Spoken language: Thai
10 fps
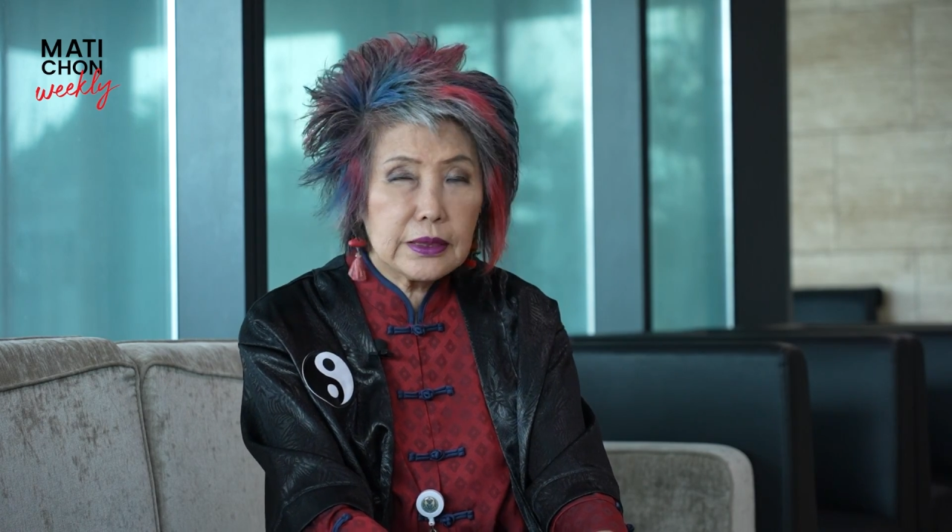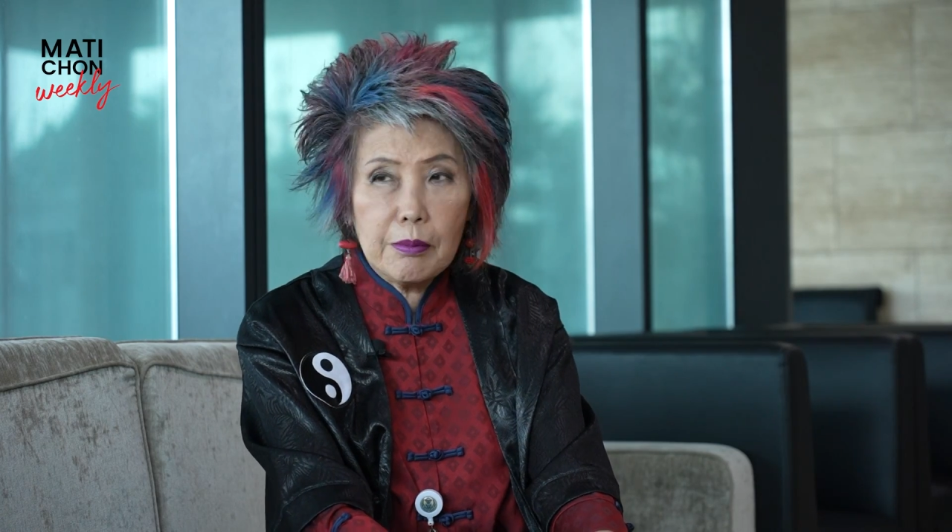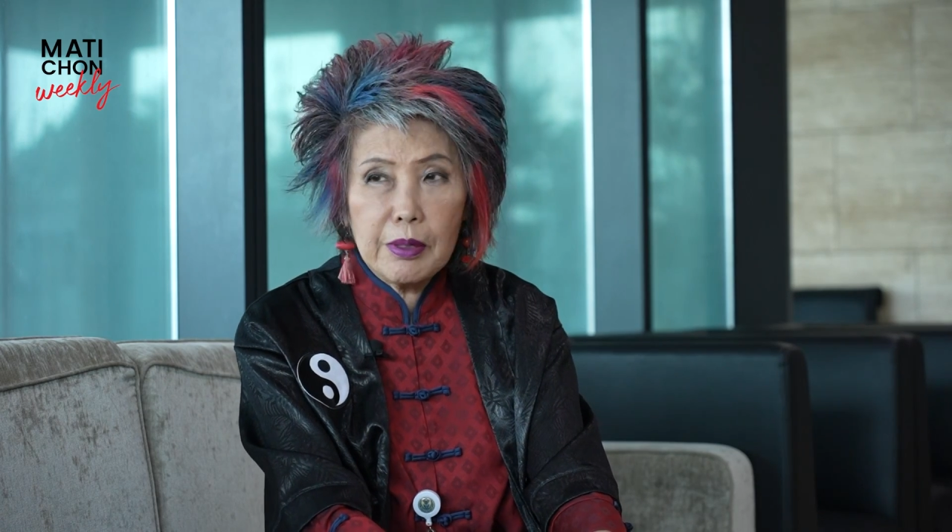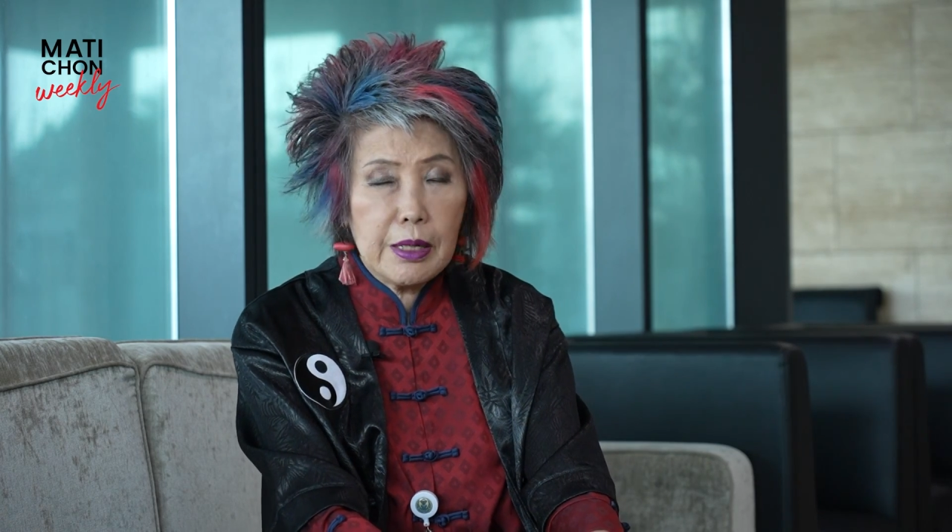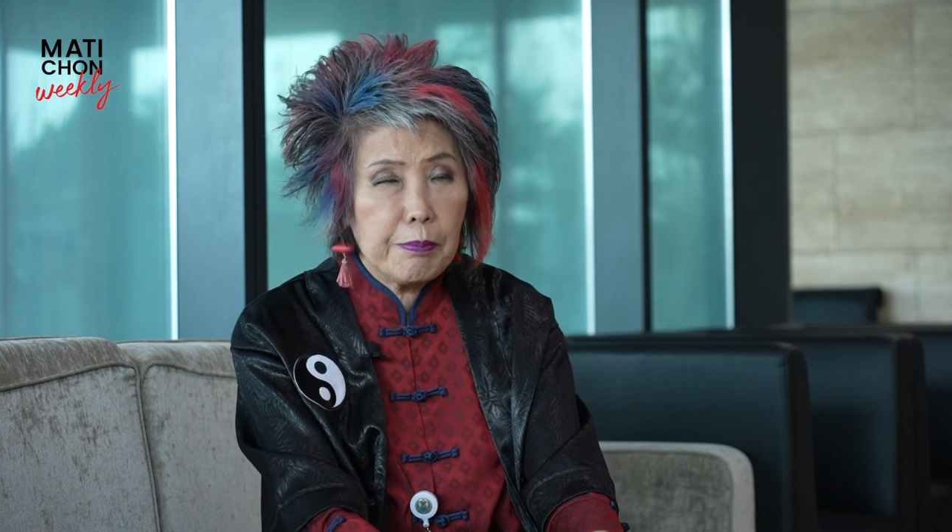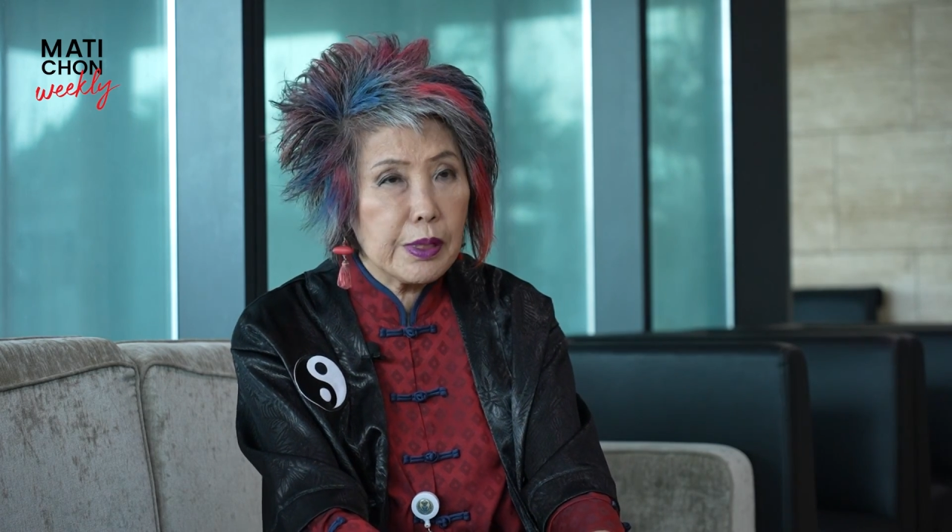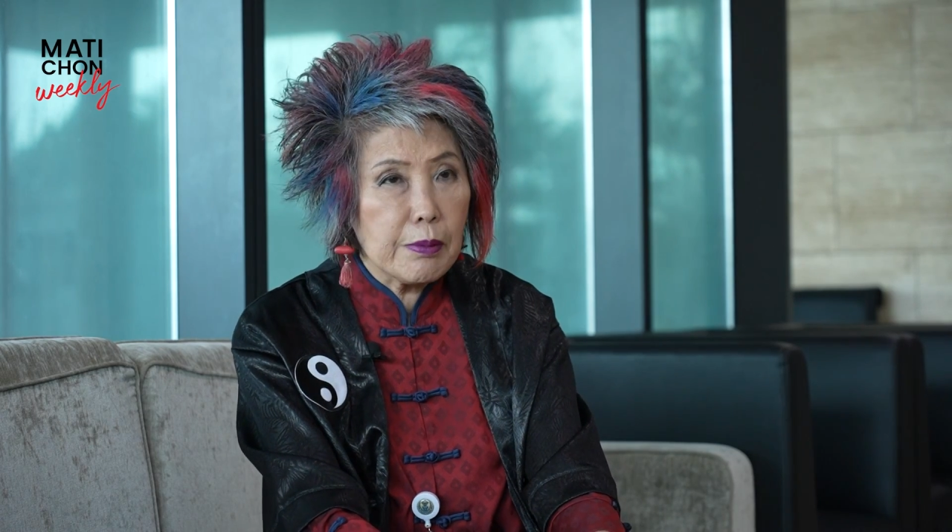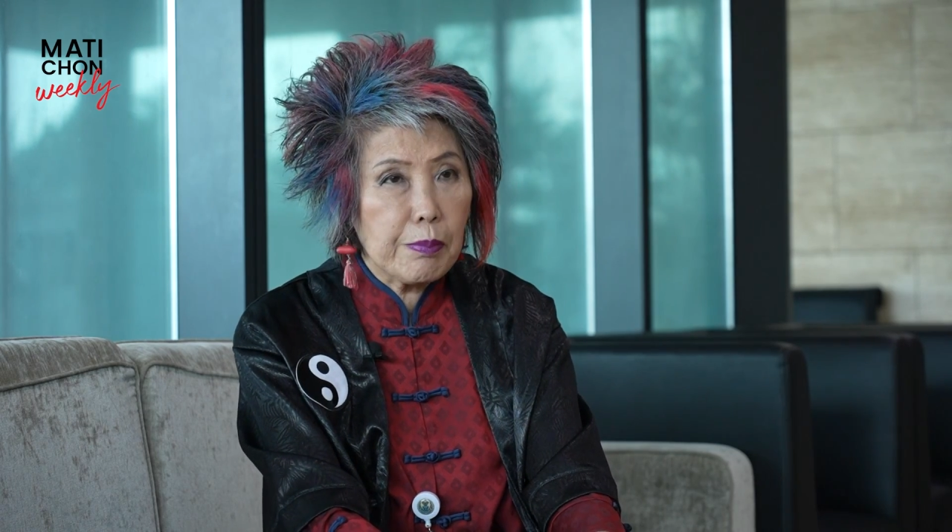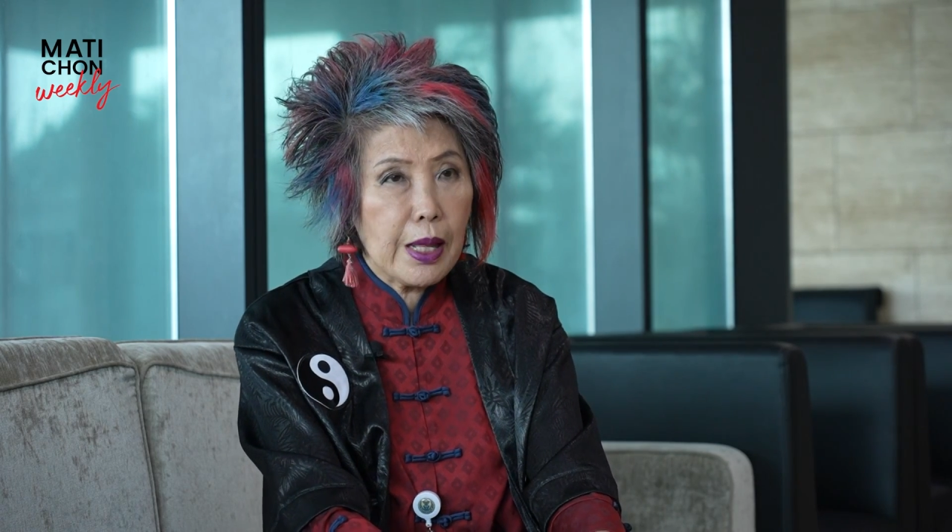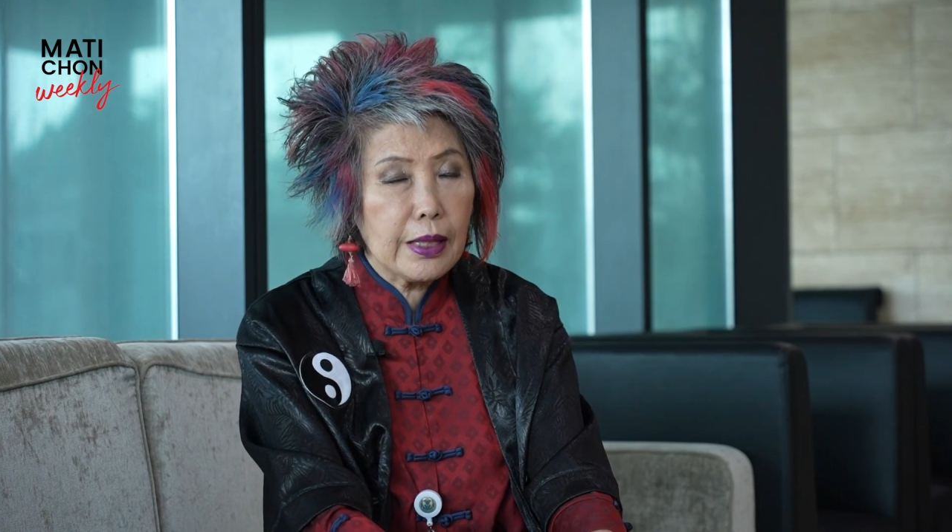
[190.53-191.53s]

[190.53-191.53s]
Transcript: จะทำอะไรให้เปลี่ยนแปล